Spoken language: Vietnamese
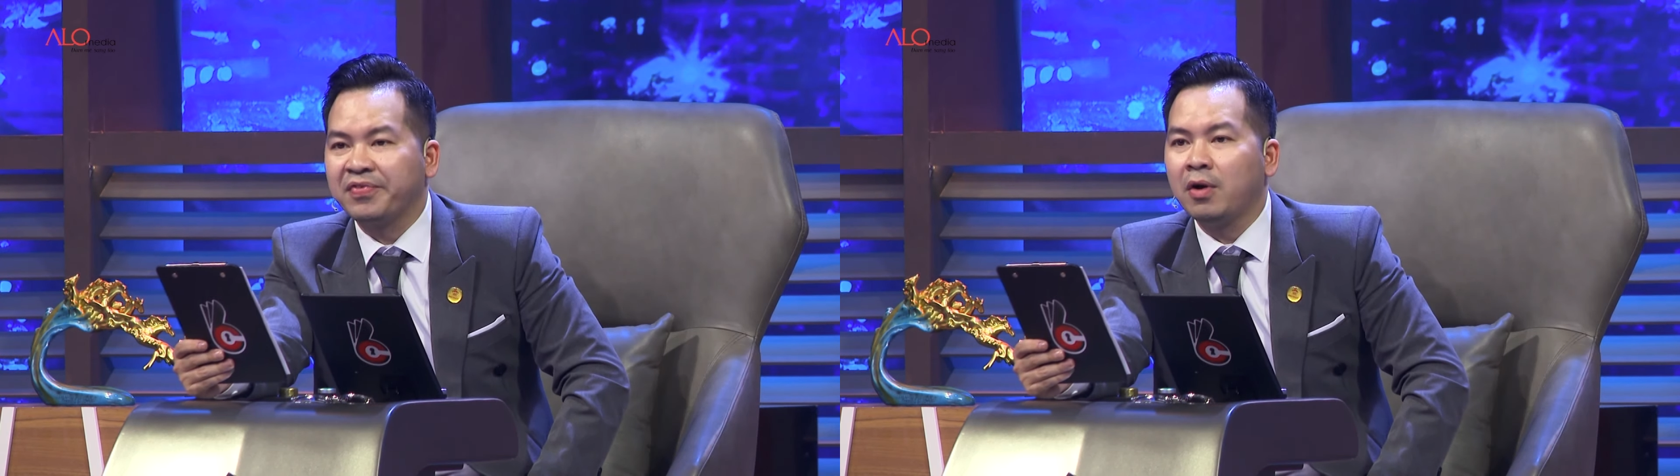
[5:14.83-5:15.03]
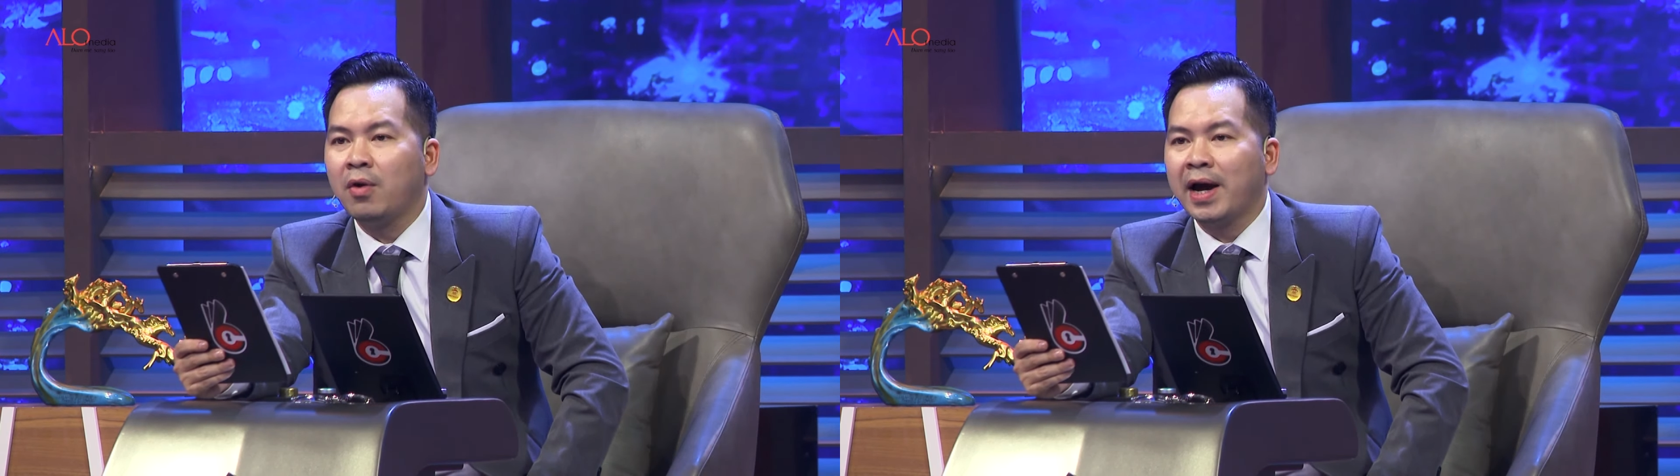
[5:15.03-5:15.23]

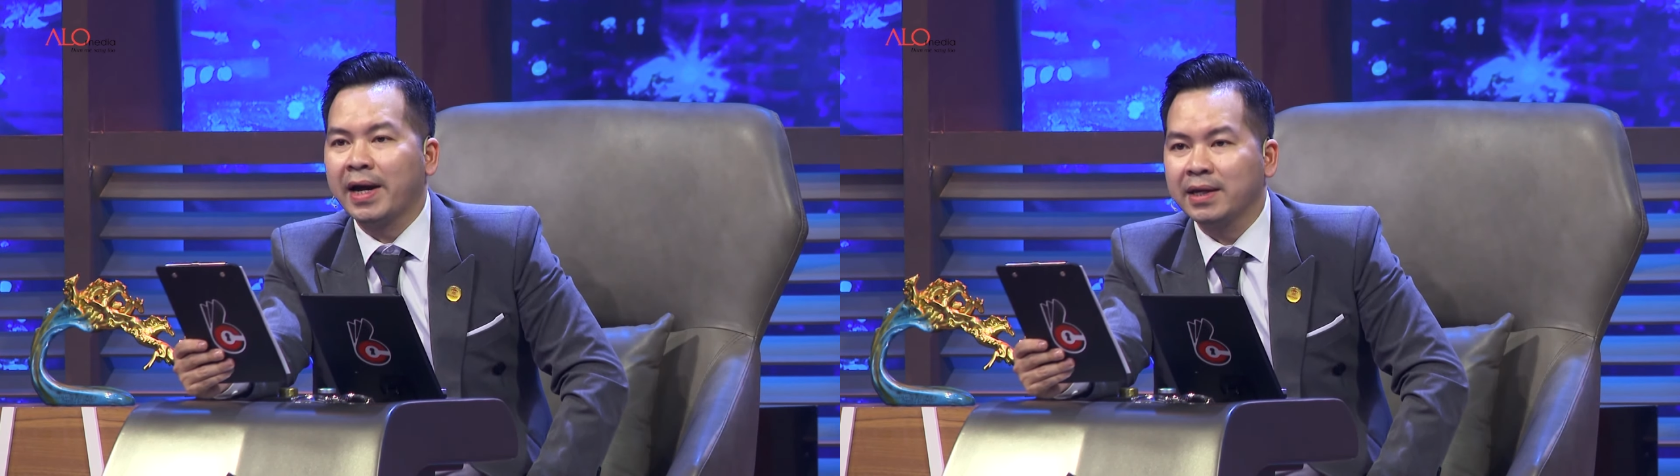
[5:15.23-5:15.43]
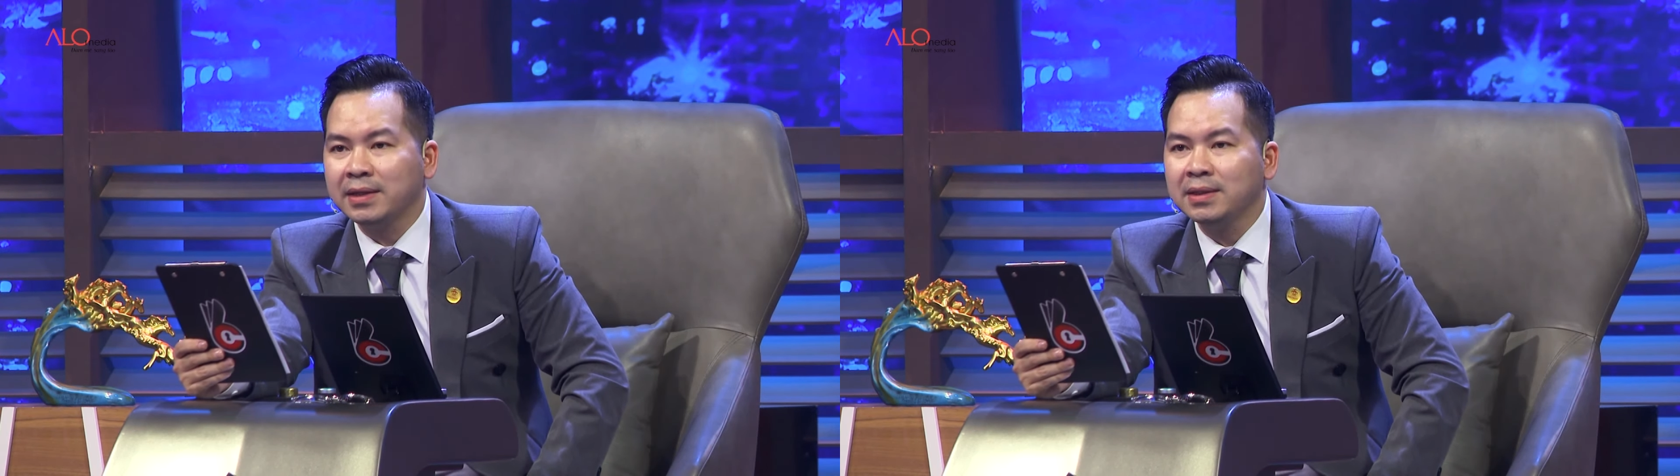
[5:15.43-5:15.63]
phân
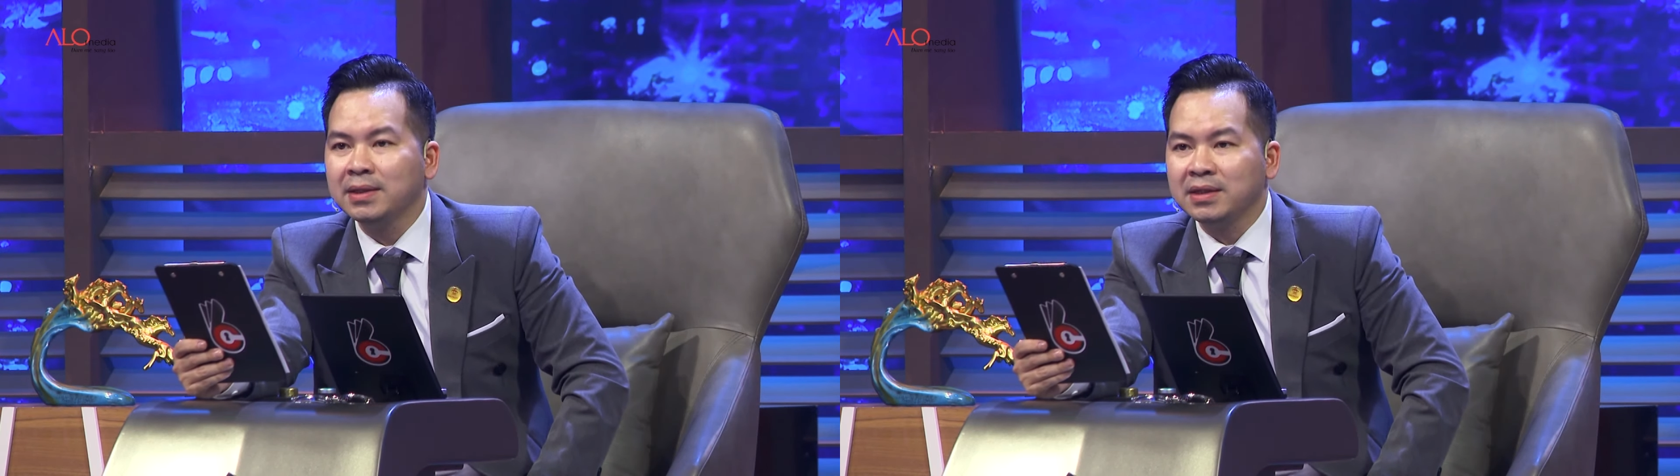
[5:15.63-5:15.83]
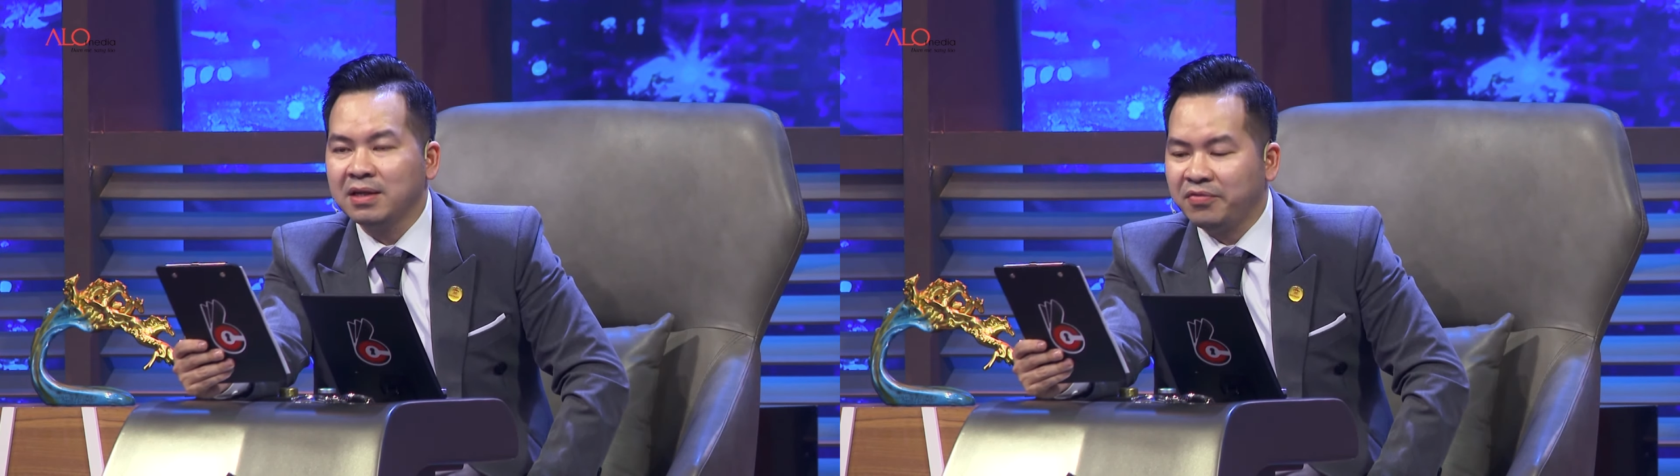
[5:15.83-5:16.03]
loại.
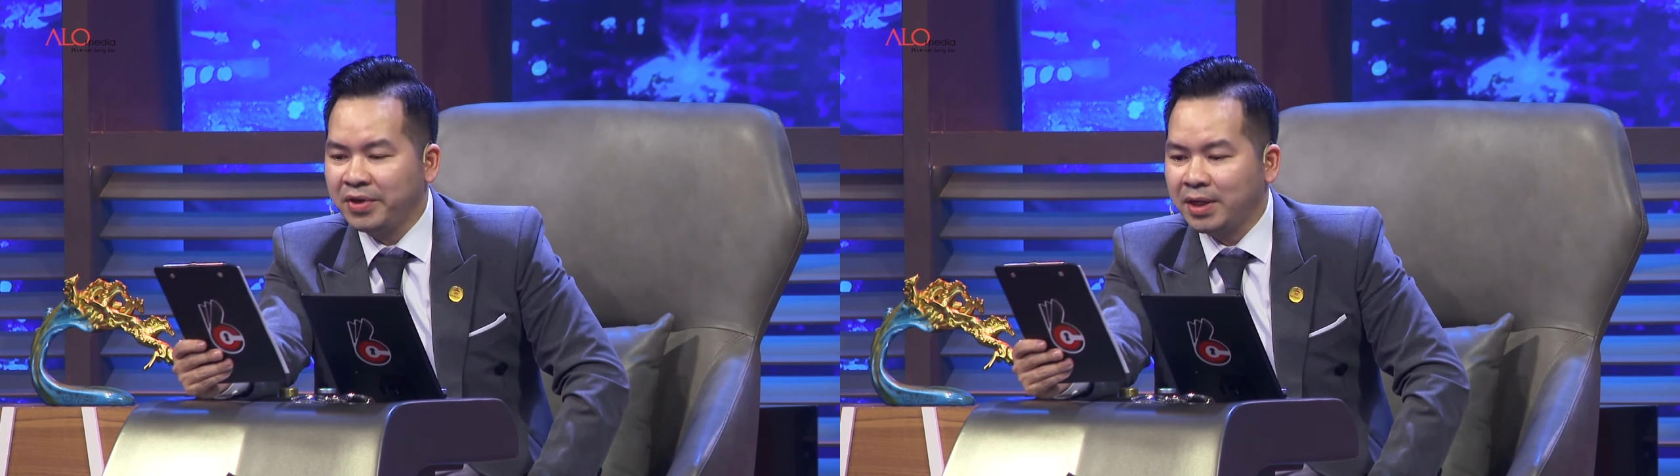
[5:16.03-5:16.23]
Nhân